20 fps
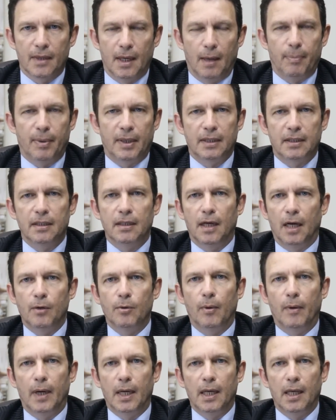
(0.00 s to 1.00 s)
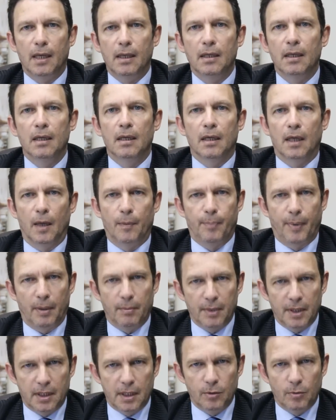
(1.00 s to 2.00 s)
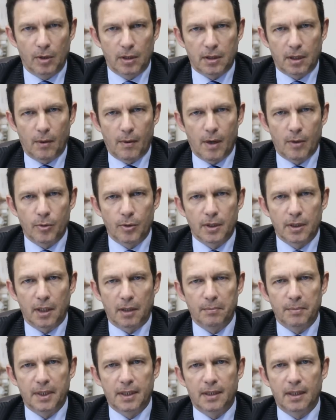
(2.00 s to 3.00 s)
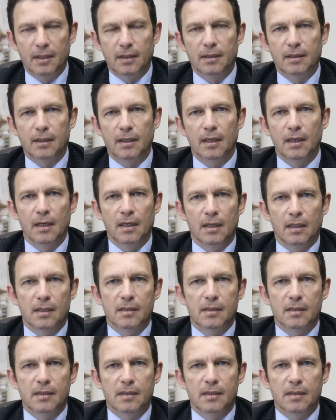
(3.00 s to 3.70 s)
A partir de la nueva ley es permitido el trabajo intermitente